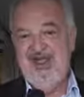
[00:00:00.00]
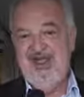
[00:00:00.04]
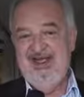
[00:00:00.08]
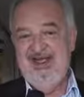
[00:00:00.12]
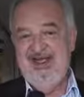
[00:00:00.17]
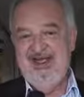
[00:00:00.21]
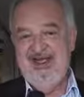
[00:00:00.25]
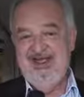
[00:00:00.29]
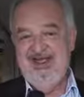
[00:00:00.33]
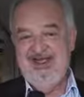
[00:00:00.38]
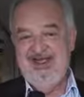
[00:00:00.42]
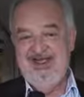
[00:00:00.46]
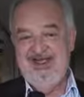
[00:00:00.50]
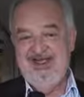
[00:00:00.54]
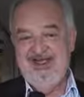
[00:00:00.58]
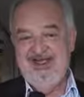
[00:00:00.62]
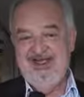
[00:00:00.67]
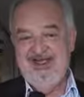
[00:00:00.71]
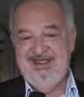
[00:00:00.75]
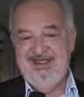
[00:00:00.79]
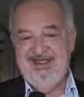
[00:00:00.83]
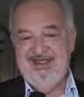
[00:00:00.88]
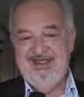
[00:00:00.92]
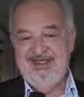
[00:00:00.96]

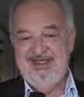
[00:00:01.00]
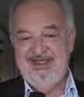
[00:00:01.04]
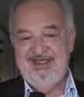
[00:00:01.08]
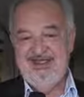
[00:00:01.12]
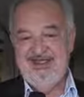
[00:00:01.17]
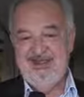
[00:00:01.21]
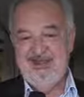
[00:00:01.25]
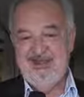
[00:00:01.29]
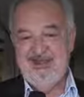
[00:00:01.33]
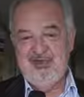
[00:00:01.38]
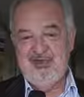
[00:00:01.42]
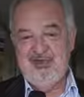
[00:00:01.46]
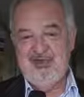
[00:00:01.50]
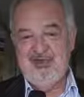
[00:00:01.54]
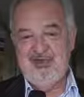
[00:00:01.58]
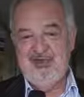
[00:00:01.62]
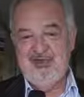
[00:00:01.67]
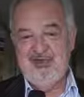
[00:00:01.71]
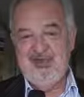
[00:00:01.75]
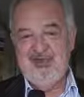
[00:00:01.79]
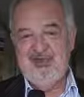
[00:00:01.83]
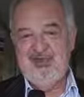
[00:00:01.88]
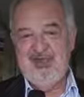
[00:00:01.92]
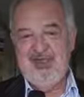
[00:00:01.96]
Et je leur
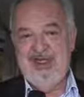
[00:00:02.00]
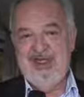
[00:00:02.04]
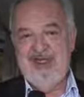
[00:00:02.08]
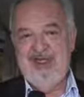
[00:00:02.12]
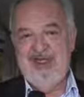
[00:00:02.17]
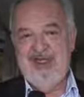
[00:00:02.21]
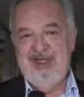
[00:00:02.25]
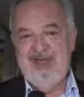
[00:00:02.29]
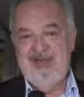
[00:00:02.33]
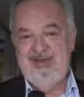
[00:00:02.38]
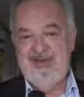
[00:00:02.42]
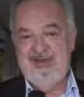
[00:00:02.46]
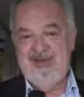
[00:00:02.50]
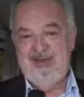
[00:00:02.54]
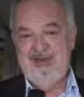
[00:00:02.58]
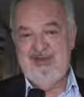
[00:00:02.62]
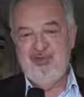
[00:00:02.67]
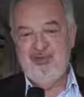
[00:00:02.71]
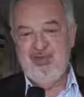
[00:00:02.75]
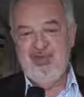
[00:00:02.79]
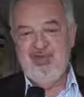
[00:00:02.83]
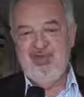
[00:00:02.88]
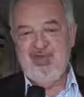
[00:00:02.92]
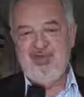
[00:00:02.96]
souhaite une année
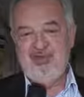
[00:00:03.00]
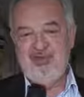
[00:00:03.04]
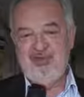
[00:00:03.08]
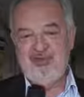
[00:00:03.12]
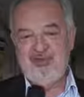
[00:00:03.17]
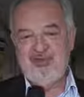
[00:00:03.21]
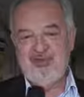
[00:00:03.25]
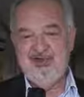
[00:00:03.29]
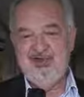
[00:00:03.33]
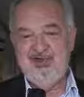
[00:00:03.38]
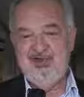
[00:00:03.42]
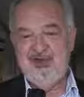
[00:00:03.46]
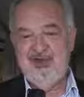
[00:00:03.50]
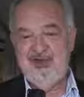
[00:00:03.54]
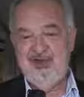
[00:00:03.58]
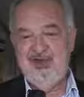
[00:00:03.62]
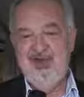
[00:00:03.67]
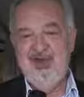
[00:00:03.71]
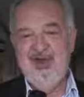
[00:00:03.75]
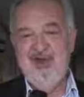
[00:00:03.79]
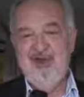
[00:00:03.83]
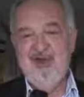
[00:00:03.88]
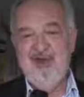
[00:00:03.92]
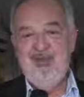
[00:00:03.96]
2014 euh,
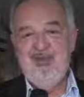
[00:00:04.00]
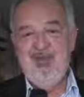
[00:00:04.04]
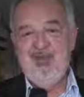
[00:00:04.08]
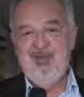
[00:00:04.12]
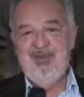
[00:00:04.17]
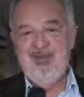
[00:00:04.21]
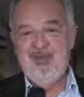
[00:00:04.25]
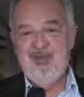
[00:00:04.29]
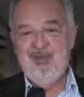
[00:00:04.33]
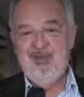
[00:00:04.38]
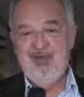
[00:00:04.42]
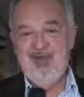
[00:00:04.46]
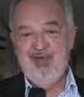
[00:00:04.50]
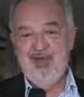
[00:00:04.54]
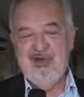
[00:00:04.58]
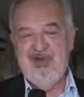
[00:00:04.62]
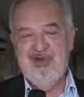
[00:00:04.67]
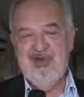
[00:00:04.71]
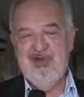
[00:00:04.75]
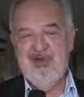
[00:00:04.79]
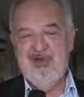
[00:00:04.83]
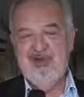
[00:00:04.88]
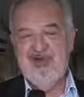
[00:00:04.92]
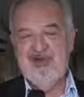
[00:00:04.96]

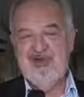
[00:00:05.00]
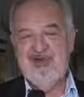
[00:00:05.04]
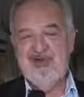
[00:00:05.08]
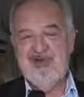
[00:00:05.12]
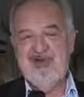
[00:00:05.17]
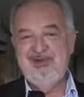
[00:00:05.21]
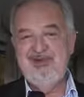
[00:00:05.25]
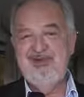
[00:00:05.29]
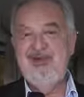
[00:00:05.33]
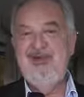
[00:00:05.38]
particulièrement